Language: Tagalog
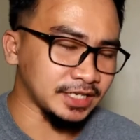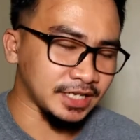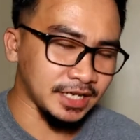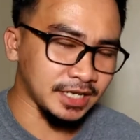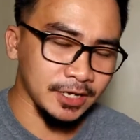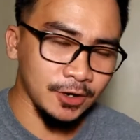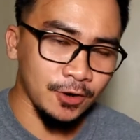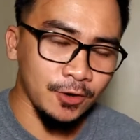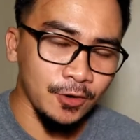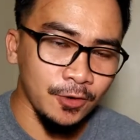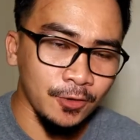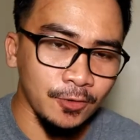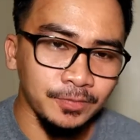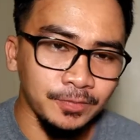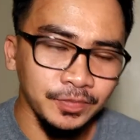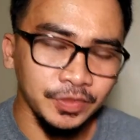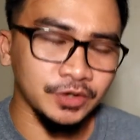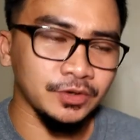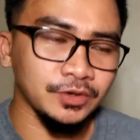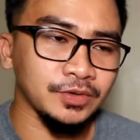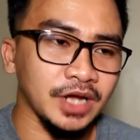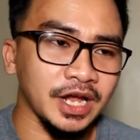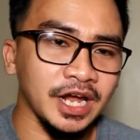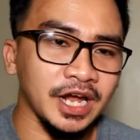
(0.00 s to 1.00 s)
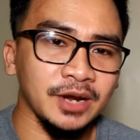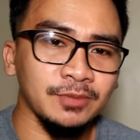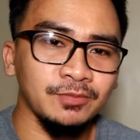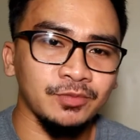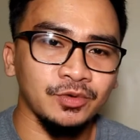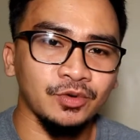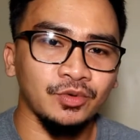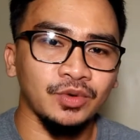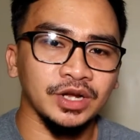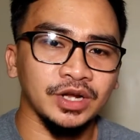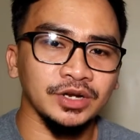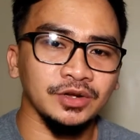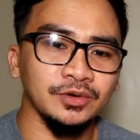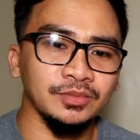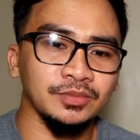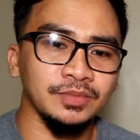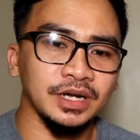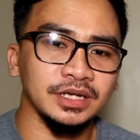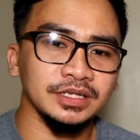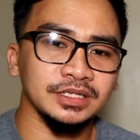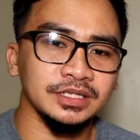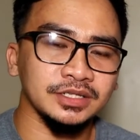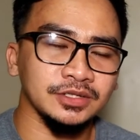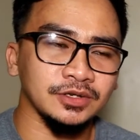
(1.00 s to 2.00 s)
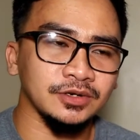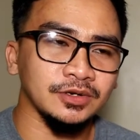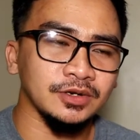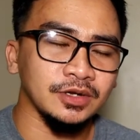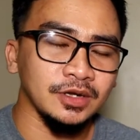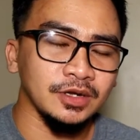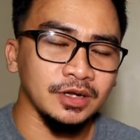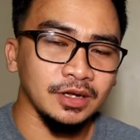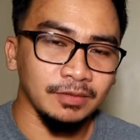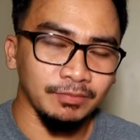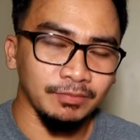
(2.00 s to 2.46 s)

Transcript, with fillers: and I hope no every one of us no